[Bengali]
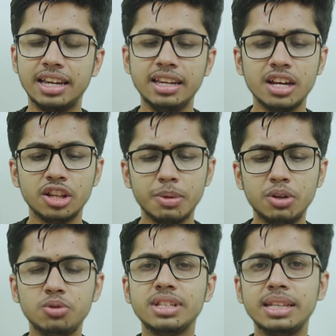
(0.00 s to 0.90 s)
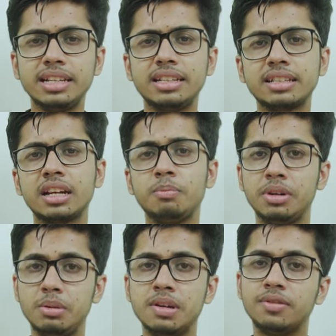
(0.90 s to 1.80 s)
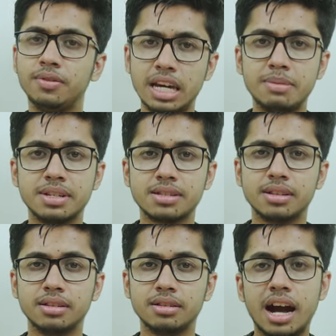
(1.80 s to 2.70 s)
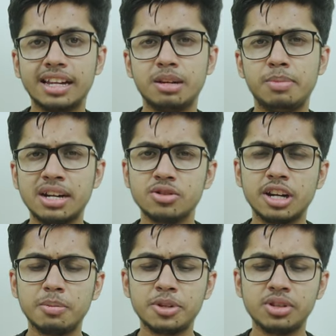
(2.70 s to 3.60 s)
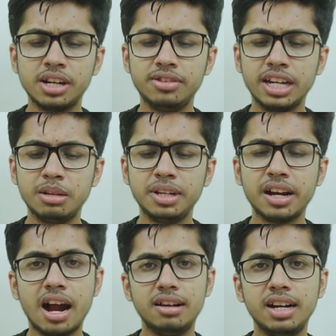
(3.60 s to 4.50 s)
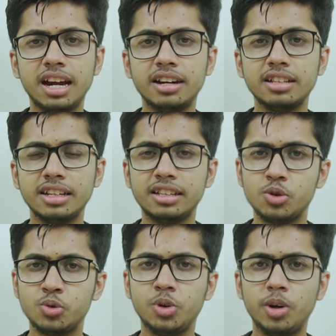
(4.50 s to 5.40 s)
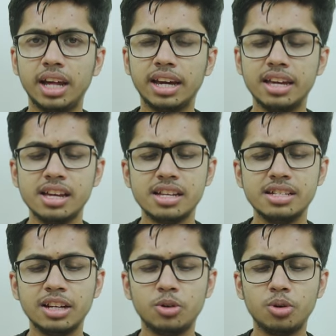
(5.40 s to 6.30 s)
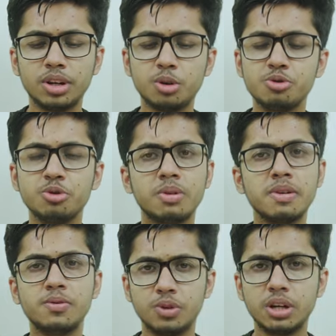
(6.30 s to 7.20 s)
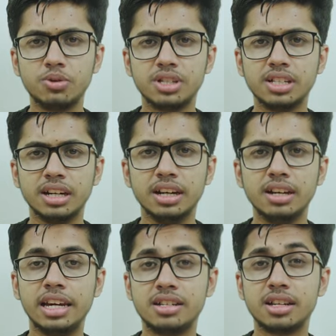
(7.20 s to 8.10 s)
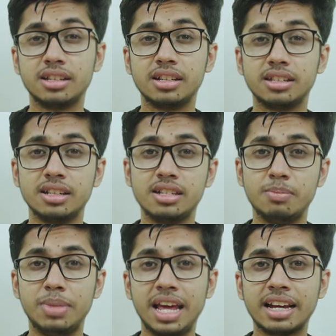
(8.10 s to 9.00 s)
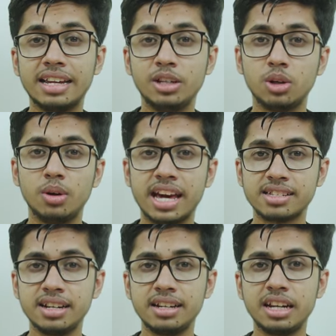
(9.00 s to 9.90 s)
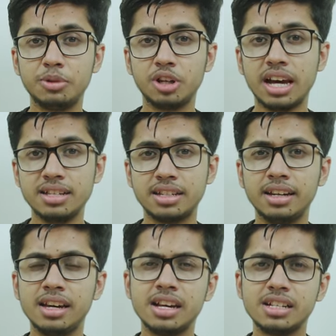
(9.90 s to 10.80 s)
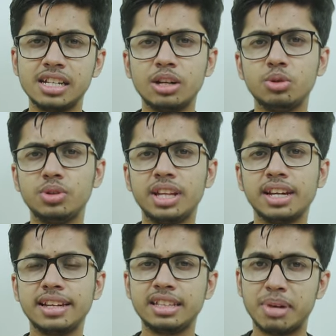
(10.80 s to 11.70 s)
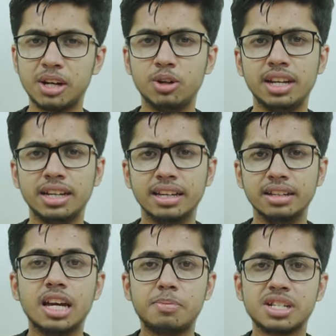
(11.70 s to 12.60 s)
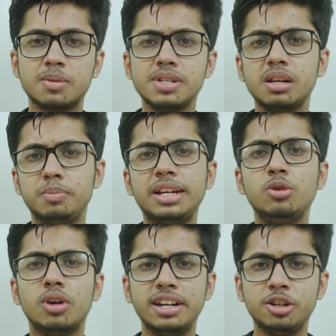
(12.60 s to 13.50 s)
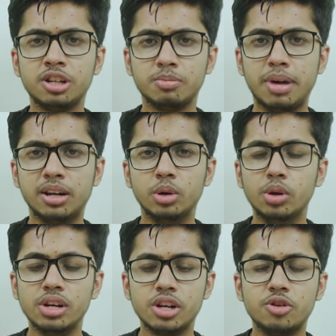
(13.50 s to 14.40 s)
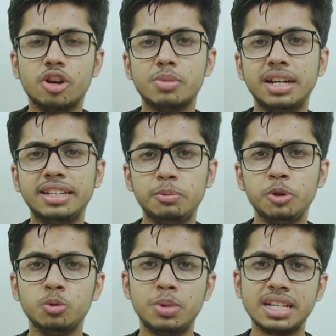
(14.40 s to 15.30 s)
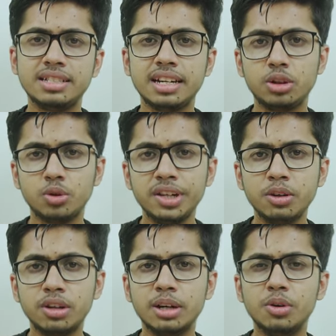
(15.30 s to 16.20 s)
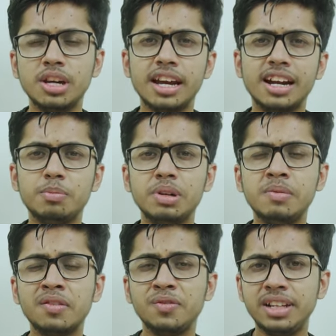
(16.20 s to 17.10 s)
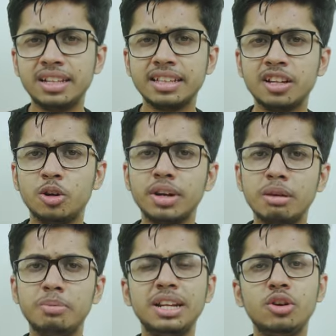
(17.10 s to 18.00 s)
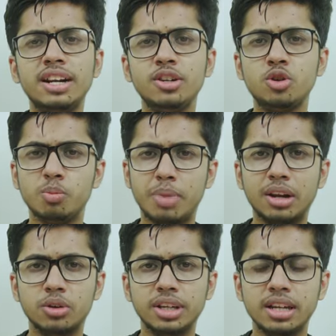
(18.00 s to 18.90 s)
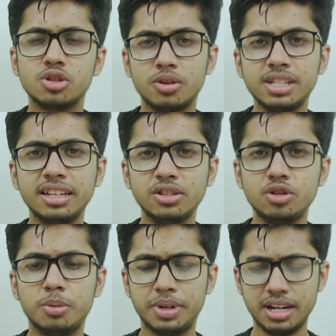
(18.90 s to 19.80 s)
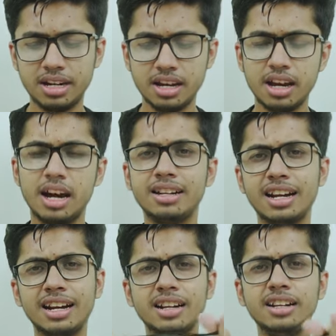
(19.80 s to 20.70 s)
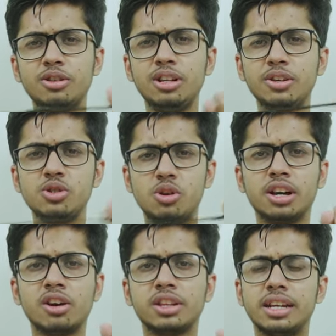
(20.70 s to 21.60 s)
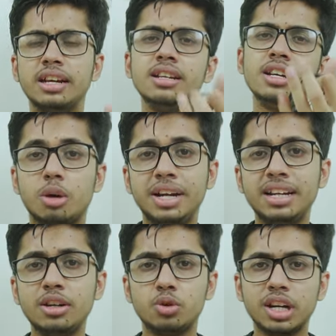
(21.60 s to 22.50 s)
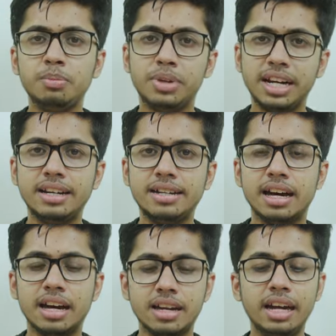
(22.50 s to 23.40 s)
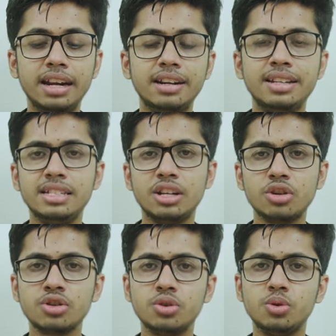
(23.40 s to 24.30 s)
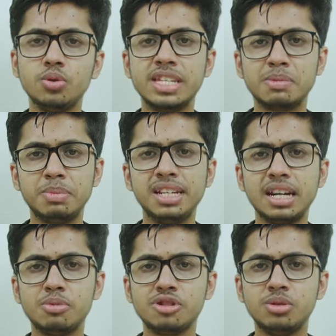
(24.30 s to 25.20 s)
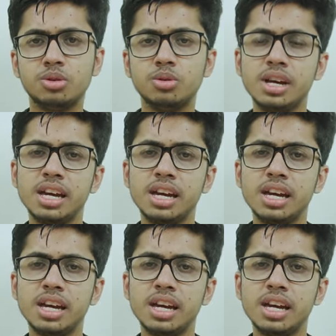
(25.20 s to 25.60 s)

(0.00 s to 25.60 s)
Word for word: নাই তবে লুকসের দিক থেকে প্রিমিয়াম ভাইব আছে আর এর বার্জোলার পিছনে রিয়েলমির আর লেখাটা দেখতে সুন্দর লাগে যে লোগোটা খুব সুন্দরভাবে ফুটে উঠছে এর সাথে সাথে যে ব্ল্যাক অ্যান্ড ইয়েলো এর ভিতর আছে সেটা দূর থেকে দেখতে ভালোই লাগে এর পাশাপাশি বিল কোয়ালিটি অনেক ভালো নর্মাল টিপিউ প্লাস্টিকের তৈরি হলেও এটা প্রিমিয়াম ফিল না দিলেও এর বিল কোয়ালিটি খুব ভালোই সহজে কিছু হবে না আর টানাটানি করলে কিছু হওয়ার কথা না তবে এটা টোটালি ব্রেডেড না এর নিচের অংশটুকু স্প্লিটার পর্যন্ত